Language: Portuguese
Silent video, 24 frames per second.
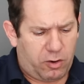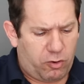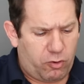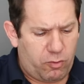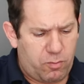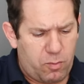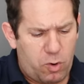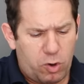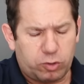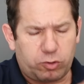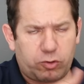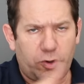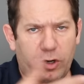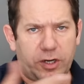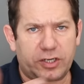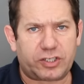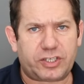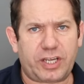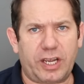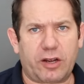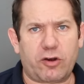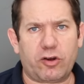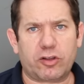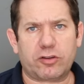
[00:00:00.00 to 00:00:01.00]
O motor
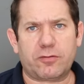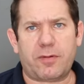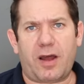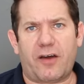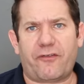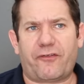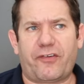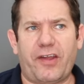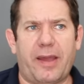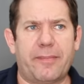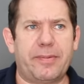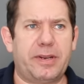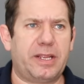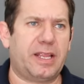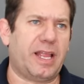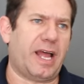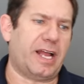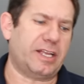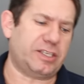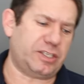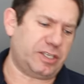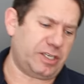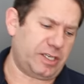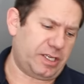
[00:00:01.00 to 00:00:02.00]
chegou numa febre
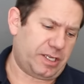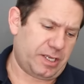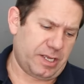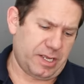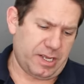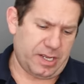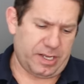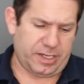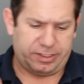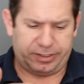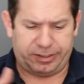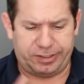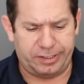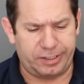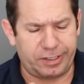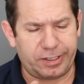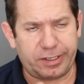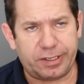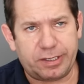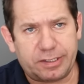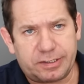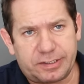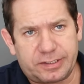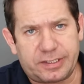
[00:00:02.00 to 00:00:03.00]
lá de
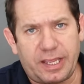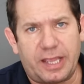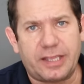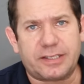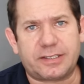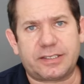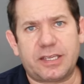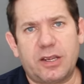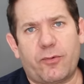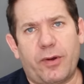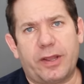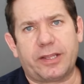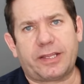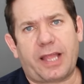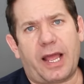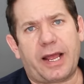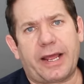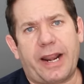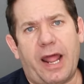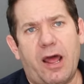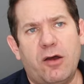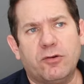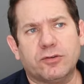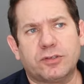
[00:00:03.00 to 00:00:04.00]
de 150
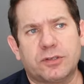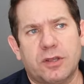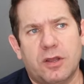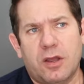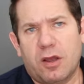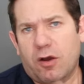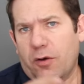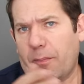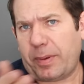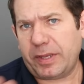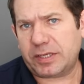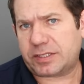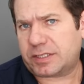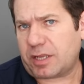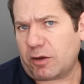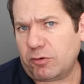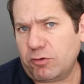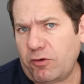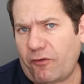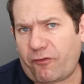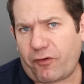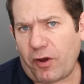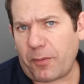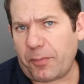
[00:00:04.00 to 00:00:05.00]
graus. O pistão
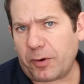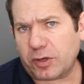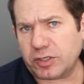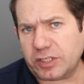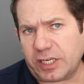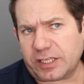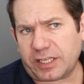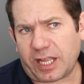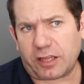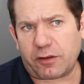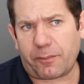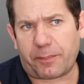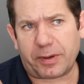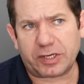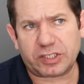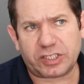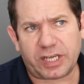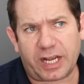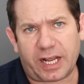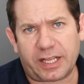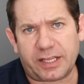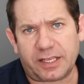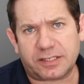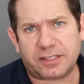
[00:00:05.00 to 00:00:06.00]
não foi projetado para
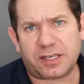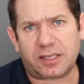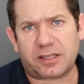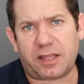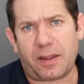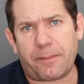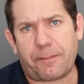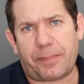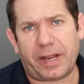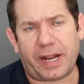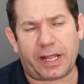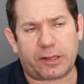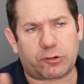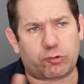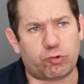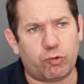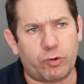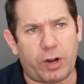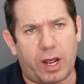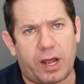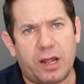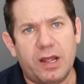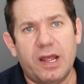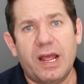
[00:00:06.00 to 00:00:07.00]
chegar nessa
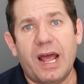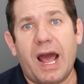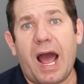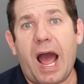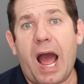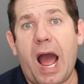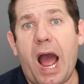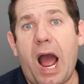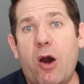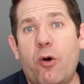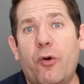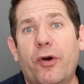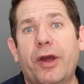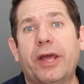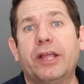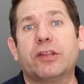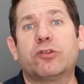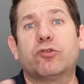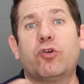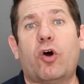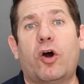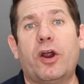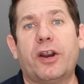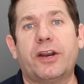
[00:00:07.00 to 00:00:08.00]
temperatura ao
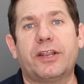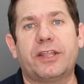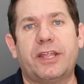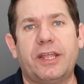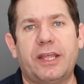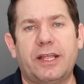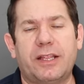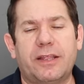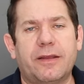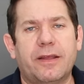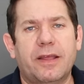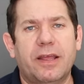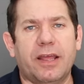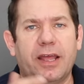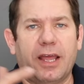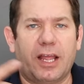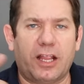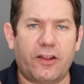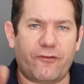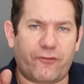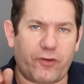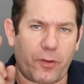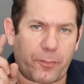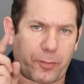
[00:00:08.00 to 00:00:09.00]
redor dele.
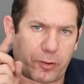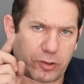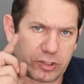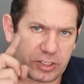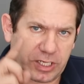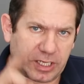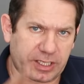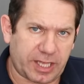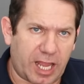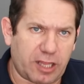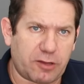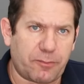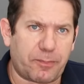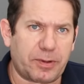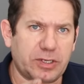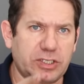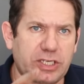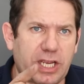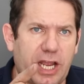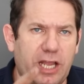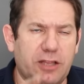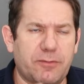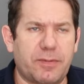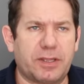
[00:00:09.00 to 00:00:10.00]
Ele foi projetado para
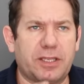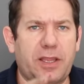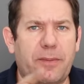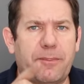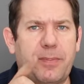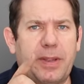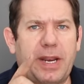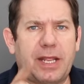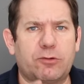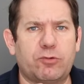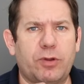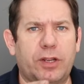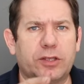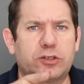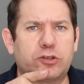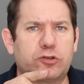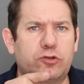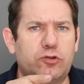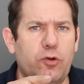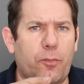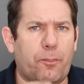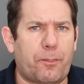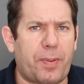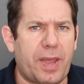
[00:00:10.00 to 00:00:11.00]
chegar numa temperatura
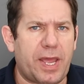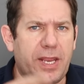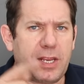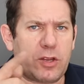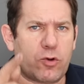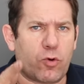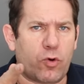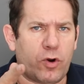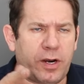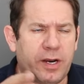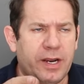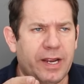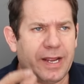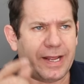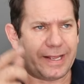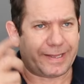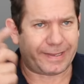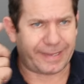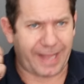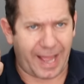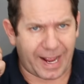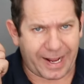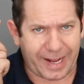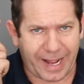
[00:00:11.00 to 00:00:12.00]
superior
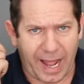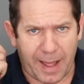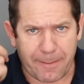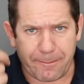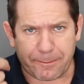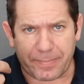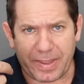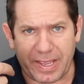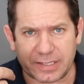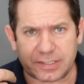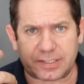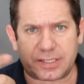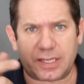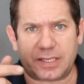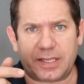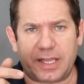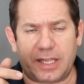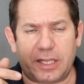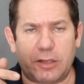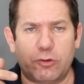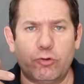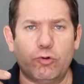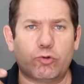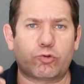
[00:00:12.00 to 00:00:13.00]
na cabeça
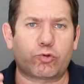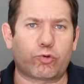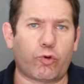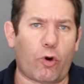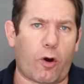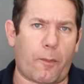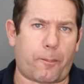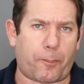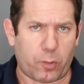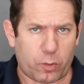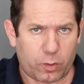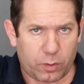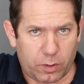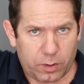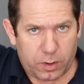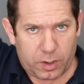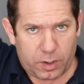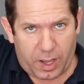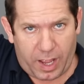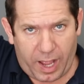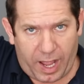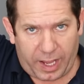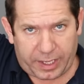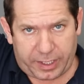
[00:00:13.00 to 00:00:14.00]
dele, no topo.
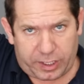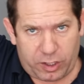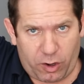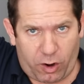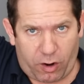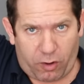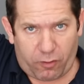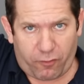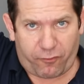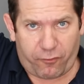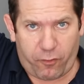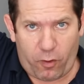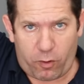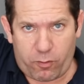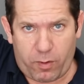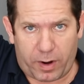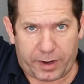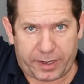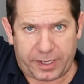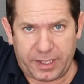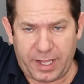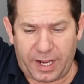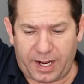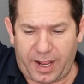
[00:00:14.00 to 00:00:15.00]
Aqui, ó, fogo
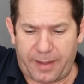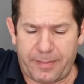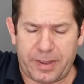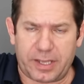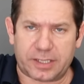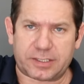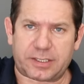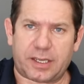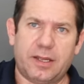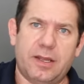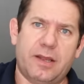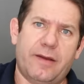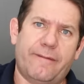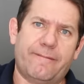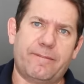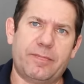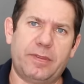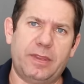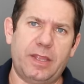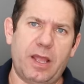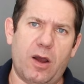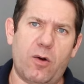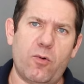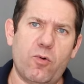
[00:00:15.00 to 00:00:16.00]
aqui na cabeça,
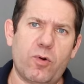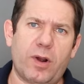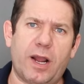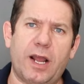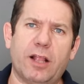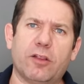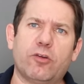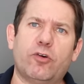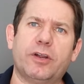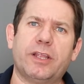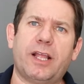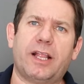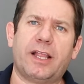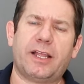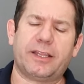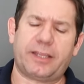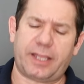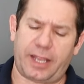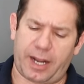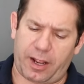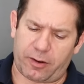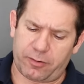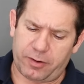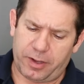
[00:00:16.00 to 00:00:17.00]
não calor na
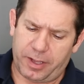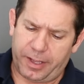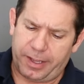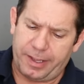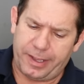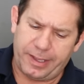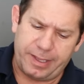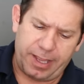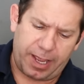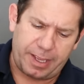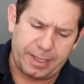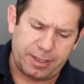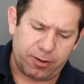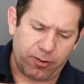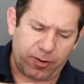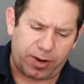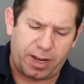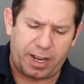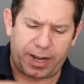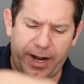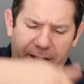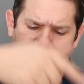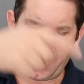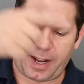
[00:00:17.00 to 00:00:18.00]
lateral. E aí o
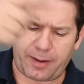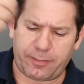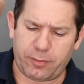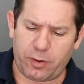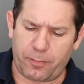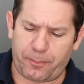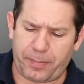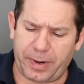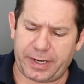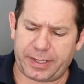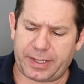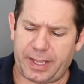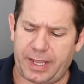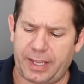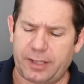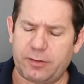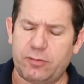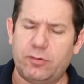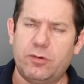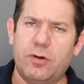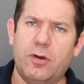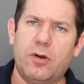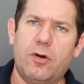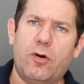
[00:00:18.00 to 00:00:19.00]
cara acabou
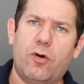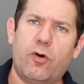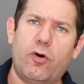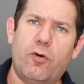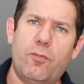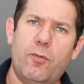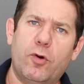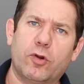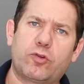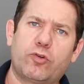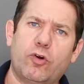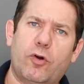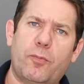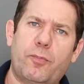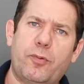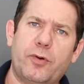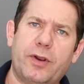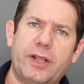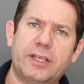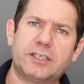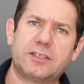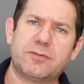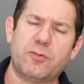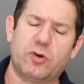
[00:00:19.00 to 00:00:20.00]
perdendo o motor
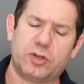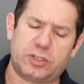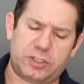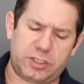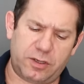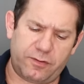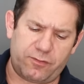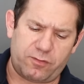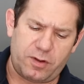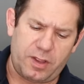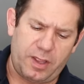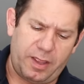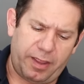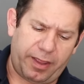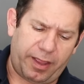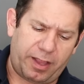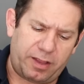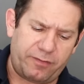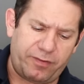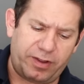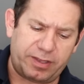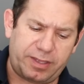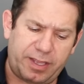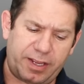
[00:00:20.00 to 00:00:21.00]
por esse motivo.
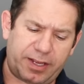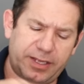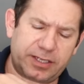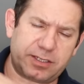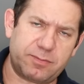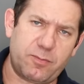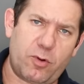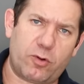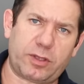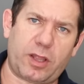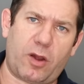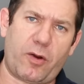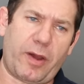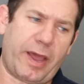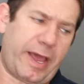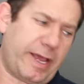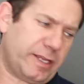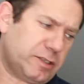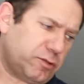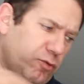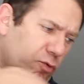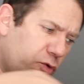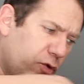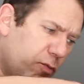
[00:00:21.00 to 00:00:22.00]
Ele vai ter que desmontar o
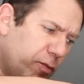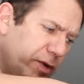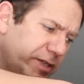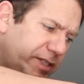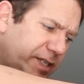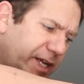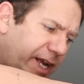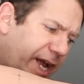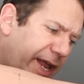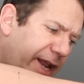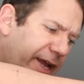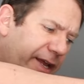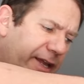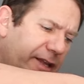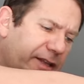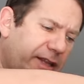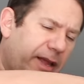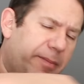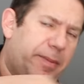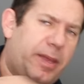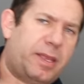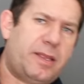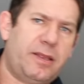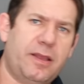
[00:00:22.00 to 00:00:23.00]
resto, como esse cara aqui
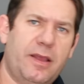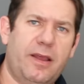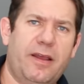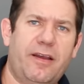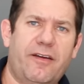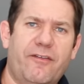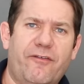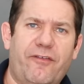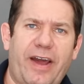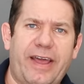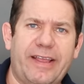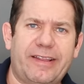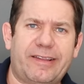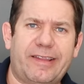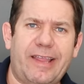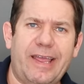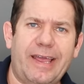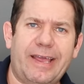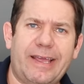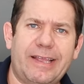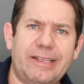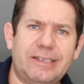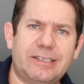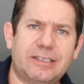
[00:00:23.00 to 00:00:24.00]
também vai
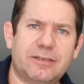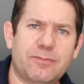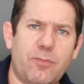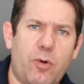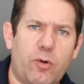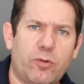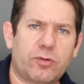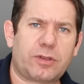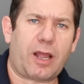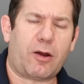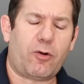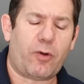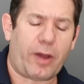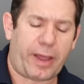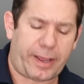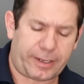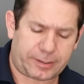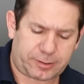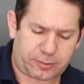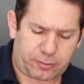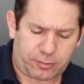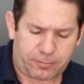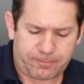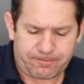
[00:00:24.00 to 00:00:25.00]
ter que desmontar o
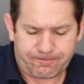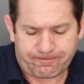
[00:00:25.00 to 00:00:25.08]
resto.